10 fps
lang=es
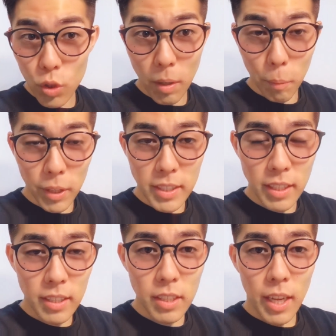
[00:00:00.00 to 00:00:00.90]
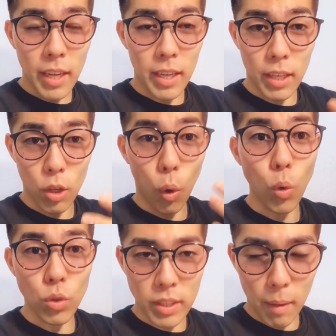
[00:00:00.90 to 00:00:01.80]
japoneses eh, lo
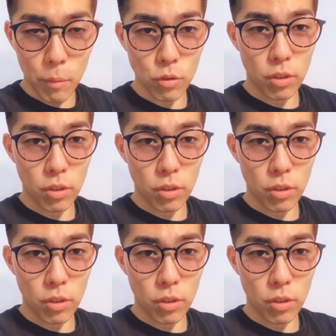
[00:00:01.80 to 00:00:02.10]
usamos.